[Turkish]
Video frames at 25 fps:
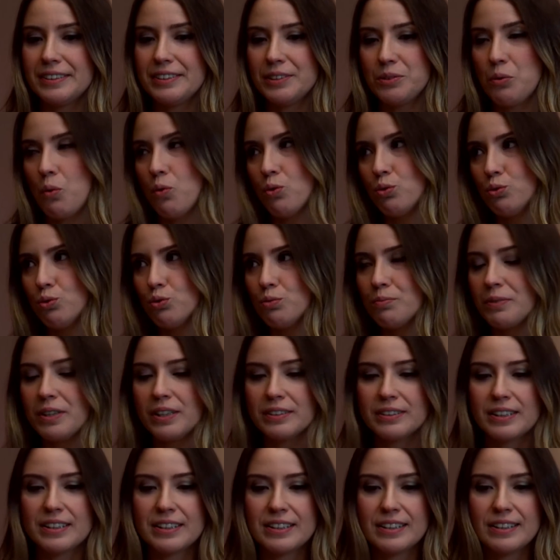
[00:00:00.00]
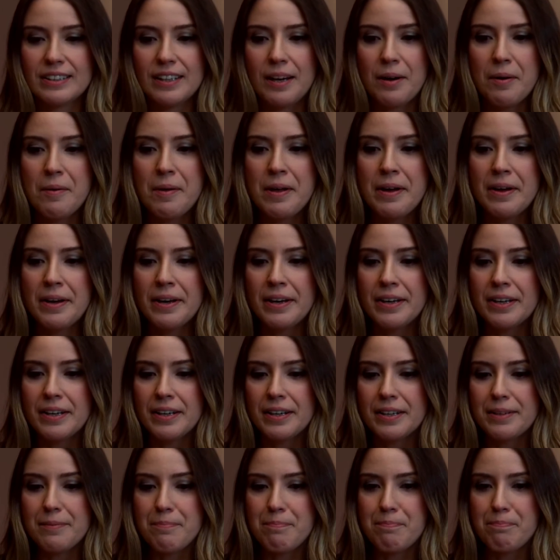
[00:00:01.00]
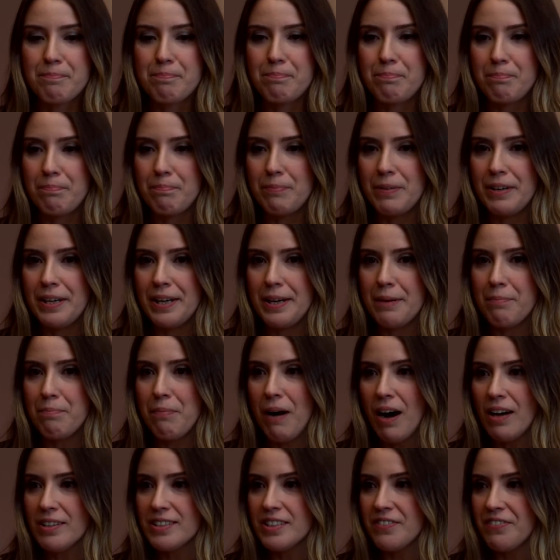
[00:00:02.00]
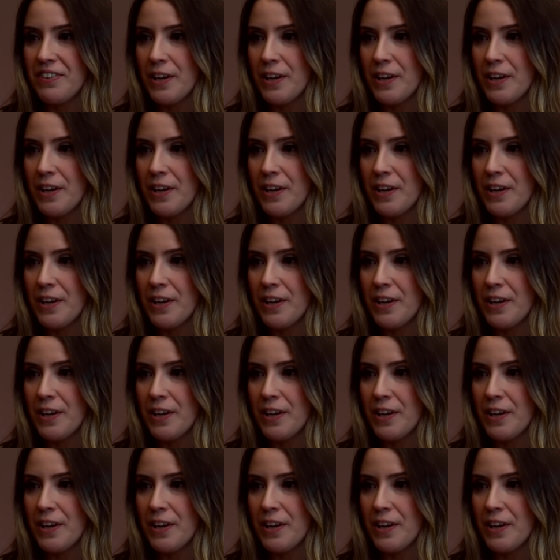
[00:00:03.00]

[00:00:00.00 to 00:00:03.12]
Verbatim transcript: işte okuduğum kadarıyla e, bazı